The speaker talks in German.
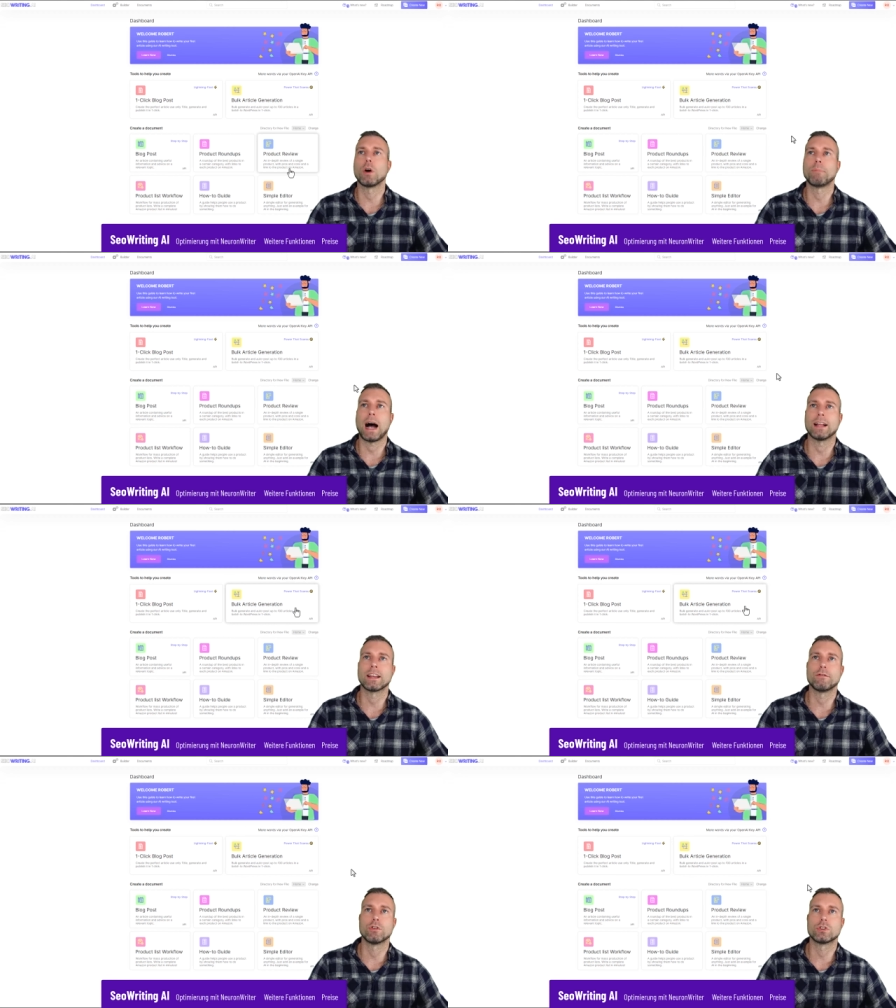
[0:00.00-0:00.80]
noch ein paar
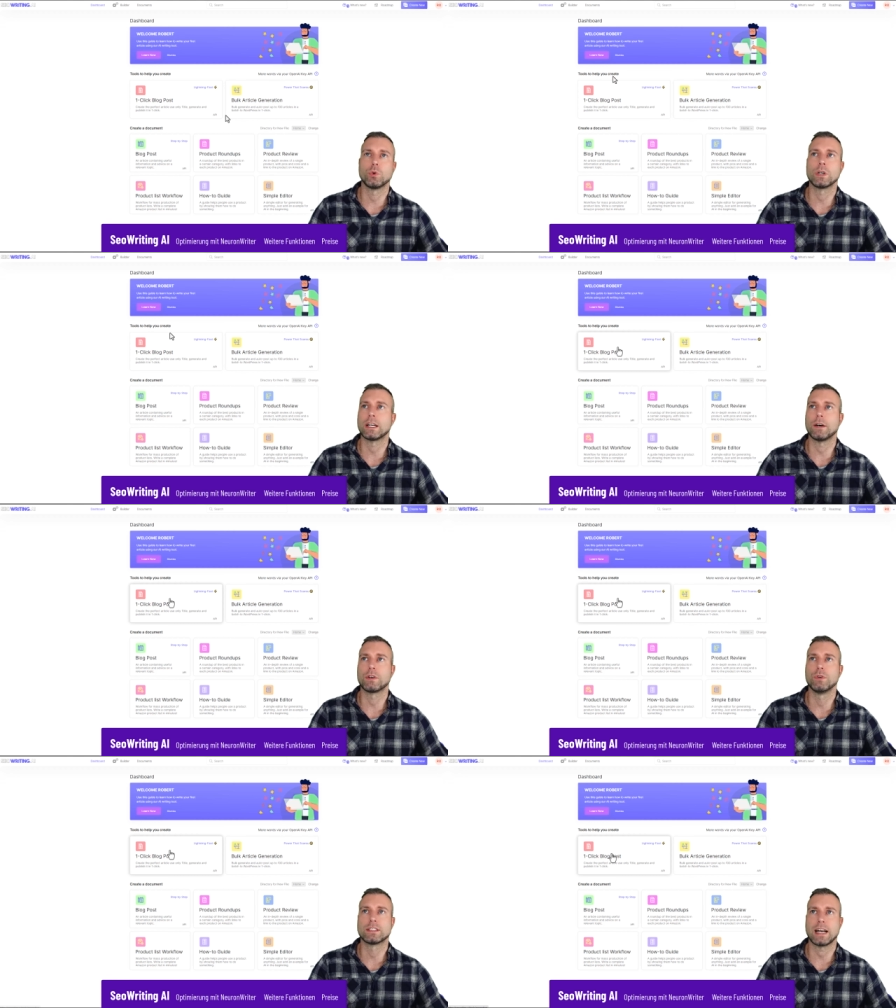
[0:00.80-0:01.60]
andere Funktionen, aber
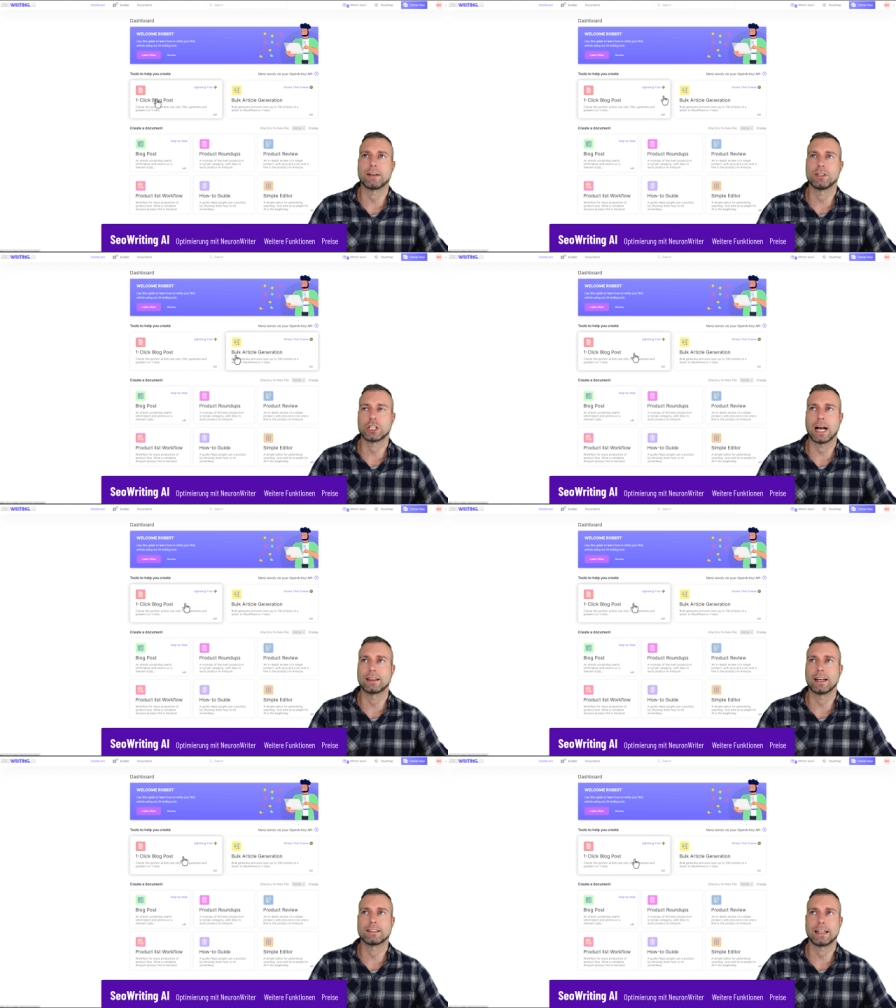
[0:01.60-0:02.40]
ich würde sagen, wir
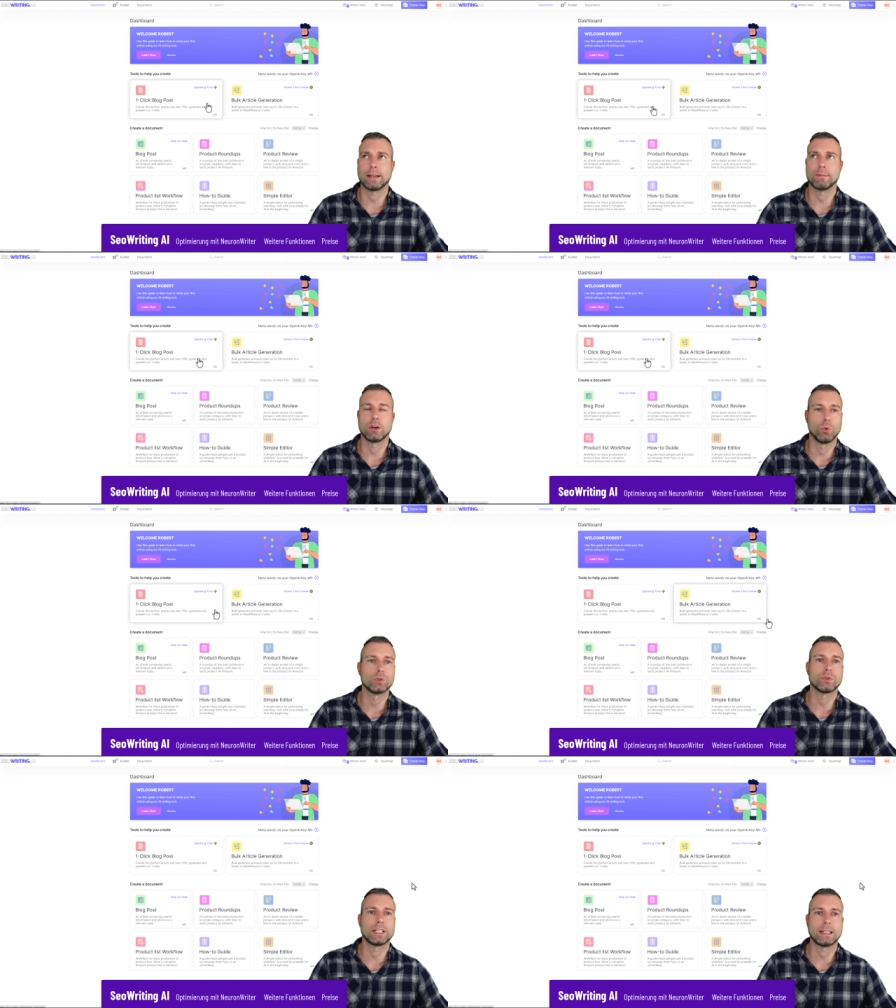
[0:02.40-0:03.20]
starten da jetzt gleich mal
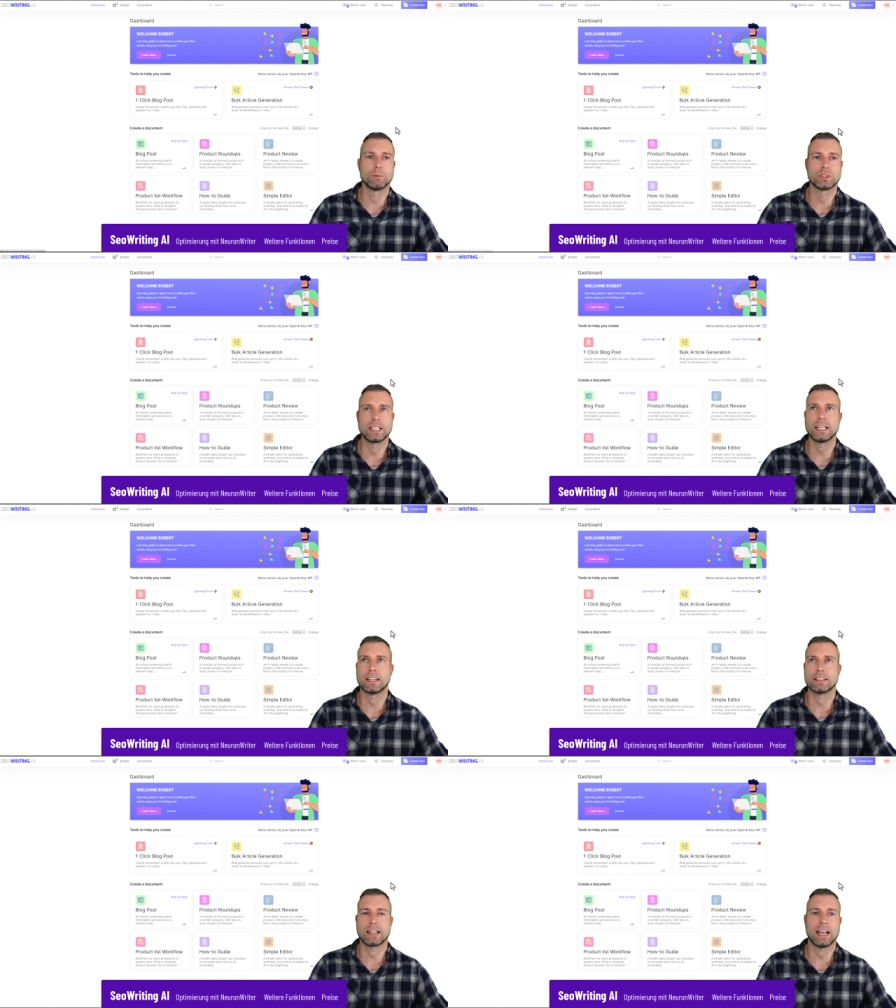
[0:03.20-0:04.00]
los und ich demonstriere
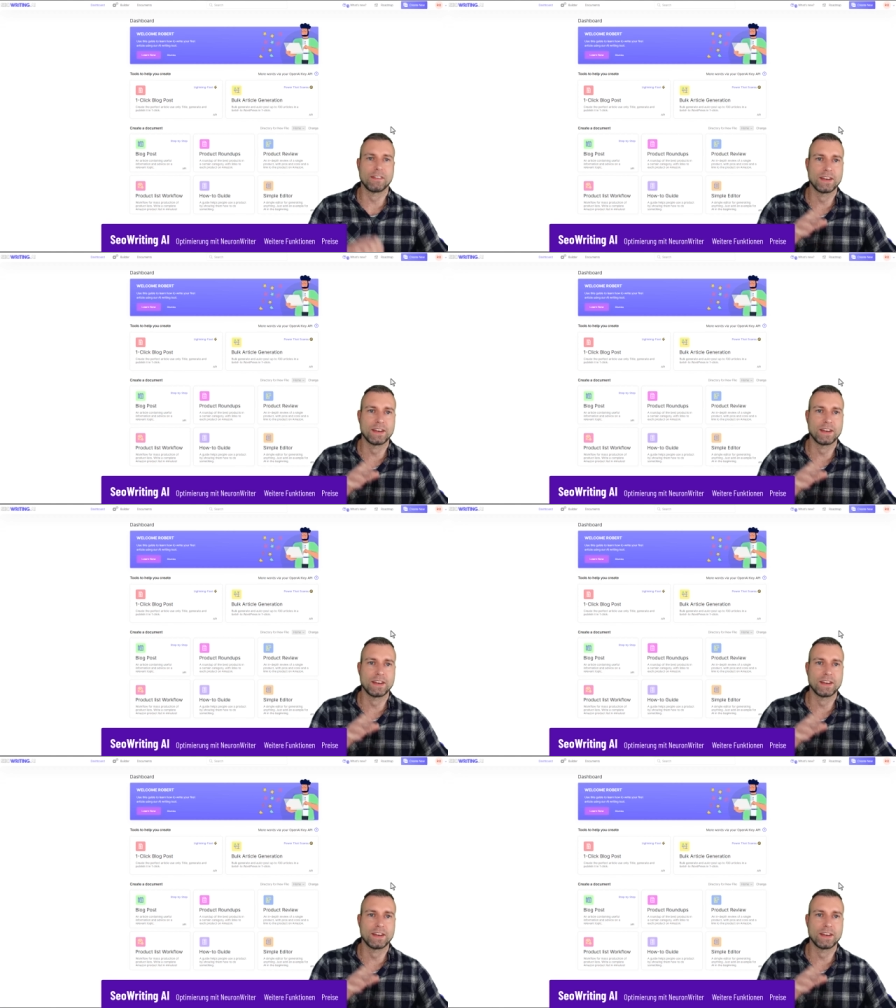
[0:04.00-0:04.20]
das gleich.